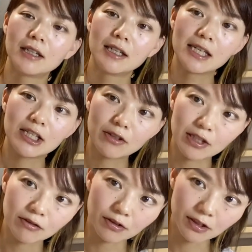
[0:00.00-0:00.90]

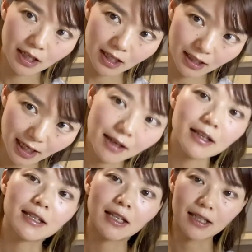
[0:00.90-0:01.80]
印をつけて、
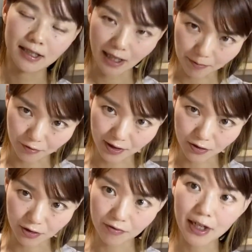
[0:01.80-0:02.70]
添付は書
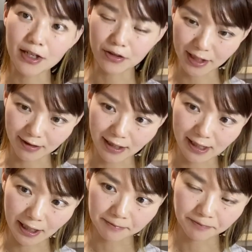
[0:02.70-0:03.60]
類は用意してくだ
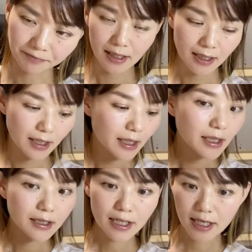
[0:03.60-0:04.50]
さい。
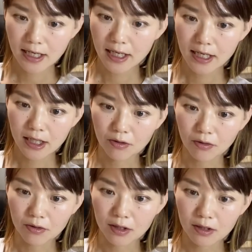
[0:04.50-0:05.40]
で、
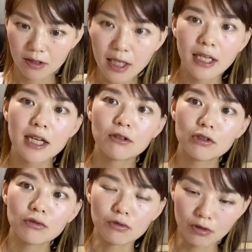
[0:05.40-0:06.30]
契約
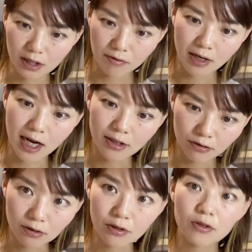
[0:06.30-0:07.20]
書の写しはあ
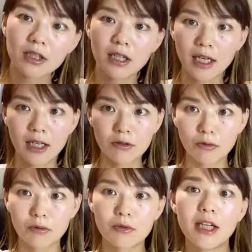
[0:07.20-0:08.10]
る。そしたら、
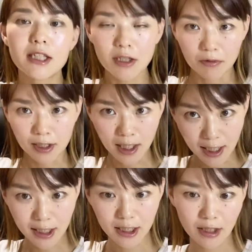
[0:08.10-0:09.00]
家賃を支払っ
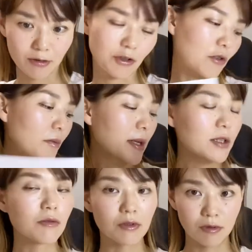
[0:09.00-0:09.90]
ている証明
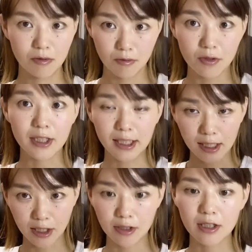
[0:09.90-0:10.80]
書を出さ
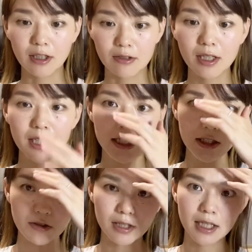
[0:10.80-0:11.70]
ないといけないですね。きち
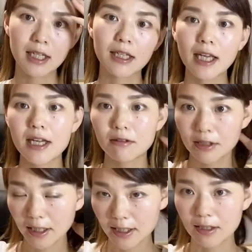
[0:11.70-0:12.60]
んと契約
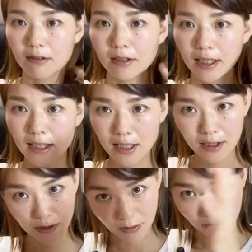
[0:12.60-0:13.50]
だけじゃなくて、きち
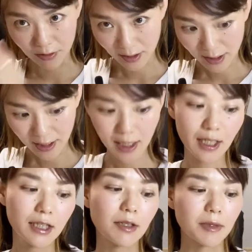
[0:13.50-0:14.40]
んと支
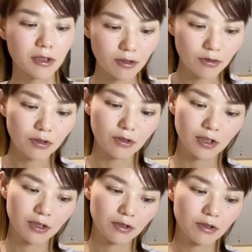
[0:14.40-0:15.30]
払ってますよっていう
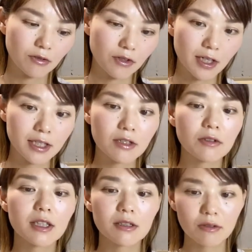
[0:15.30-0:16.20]
書類が必要
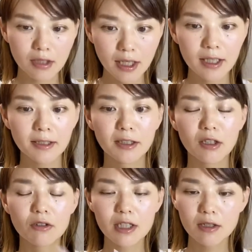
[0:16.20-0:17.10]
ですので、
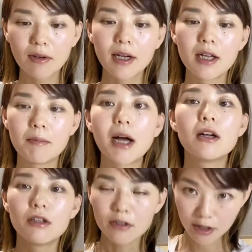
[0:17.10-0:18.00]
こちらは、
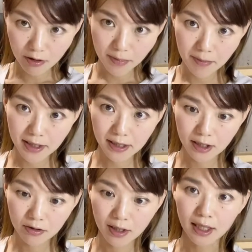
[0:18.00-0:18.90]
振込明細
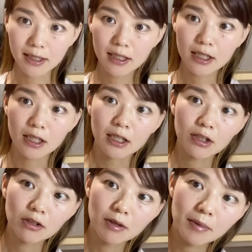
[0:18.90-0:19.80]
書であったり、例え
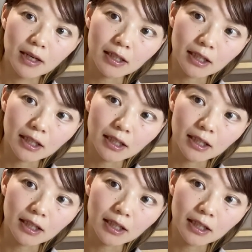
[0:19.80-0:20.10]
ば、